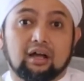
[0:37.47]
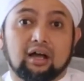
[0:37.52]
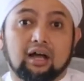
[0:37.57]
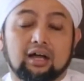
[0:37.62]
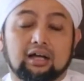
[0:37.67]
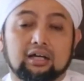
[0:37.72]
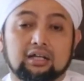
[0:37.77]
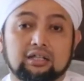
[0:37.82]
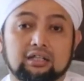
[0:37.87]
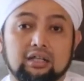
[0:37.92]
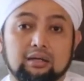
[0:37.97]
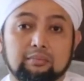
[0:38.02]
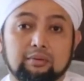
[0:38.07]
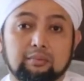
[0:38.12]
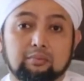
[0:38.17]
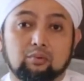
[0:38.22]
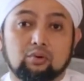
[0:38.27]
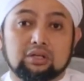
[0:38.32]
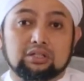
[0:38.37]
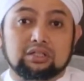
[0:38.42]
Akan tetapi
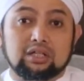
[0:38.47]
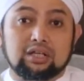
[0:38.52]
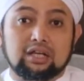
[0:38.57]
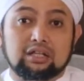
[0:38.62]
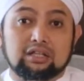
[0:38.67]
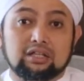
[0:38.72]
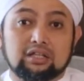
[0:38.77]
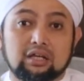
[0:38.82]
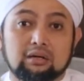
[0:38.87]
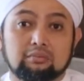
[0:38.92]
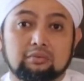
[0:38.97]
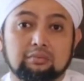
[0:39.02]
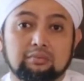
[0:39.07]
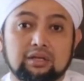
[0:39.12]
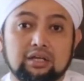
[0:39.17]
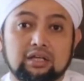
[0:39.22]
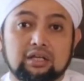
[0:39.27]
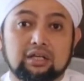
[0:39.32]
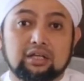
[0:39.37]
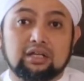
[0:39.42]
puasanya tidak
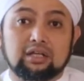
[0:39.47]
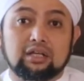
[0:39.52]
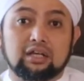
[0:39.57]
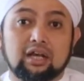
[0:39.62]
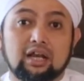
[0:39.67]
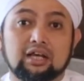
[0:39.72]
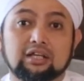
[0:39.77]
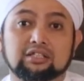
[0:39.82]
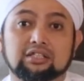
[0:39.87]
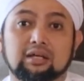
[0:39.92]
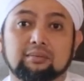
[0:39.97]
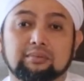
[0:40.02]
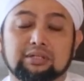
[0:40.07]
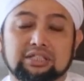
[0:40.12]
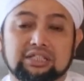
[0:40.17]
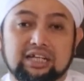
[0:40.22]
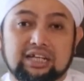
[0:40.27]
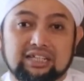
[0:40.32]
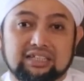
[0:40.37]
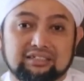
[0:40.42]
memiliki nilai sama
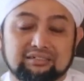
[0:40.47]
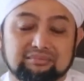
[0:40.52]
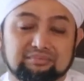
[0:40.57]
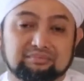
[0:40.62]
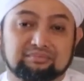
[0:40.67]
sekali.